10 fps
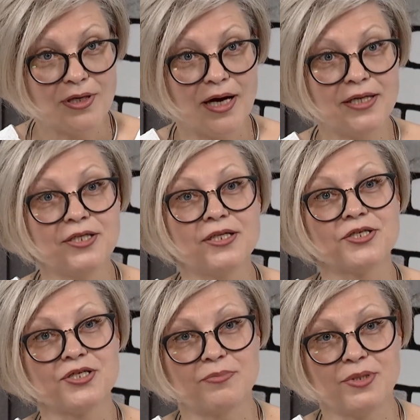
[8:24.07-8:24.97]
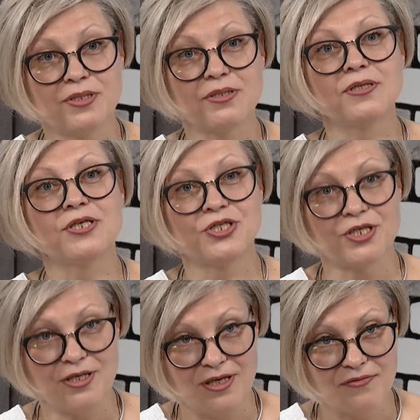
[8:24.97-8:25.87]
Они должны быть
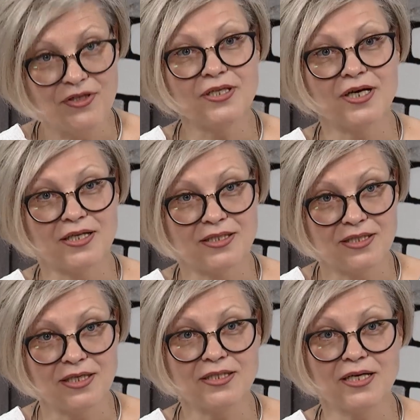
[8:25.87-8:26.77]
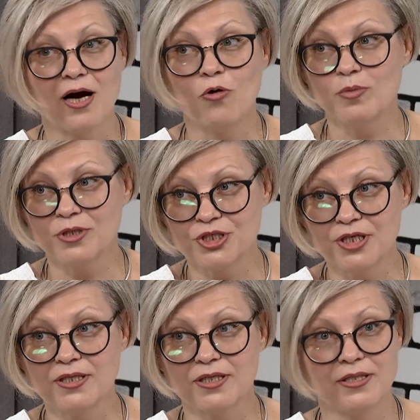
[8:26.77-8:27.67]
ежедневно на концерте, а у
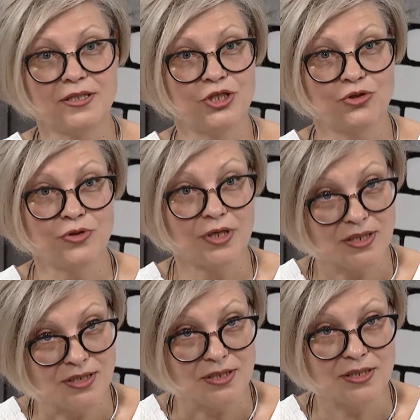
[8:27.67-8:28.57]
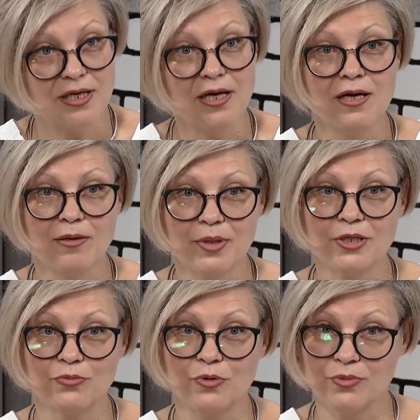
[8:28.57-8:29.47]
малышей так это еще и родители.
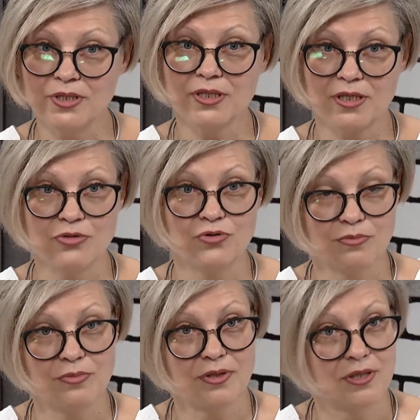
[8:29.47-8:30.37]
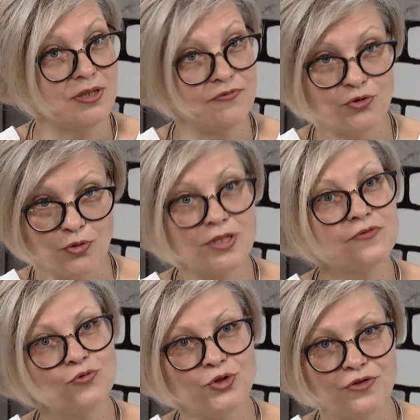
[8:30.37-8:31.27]
Поэтому мы сразу им это все
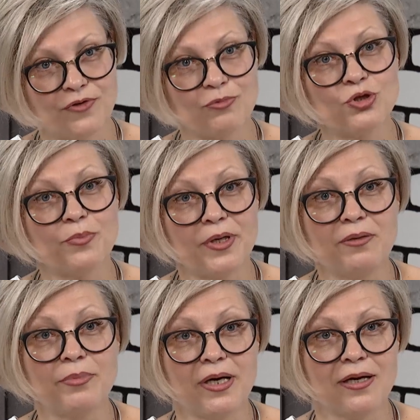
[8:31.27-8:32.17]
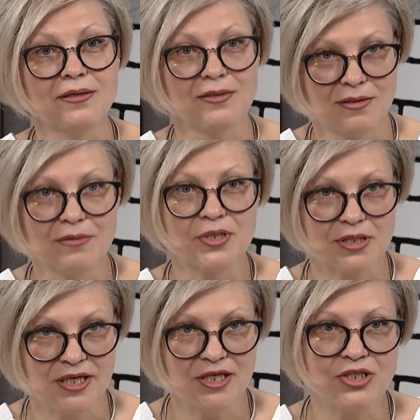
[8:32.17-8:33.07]
озвучиваем, чтобы они были
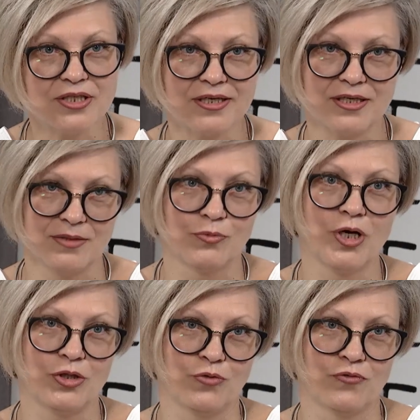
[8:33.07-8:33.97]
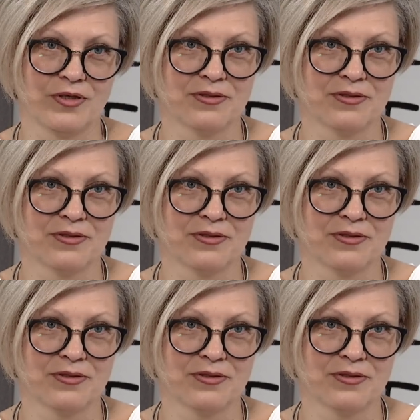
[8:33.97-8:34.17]
психологически к этому готовы.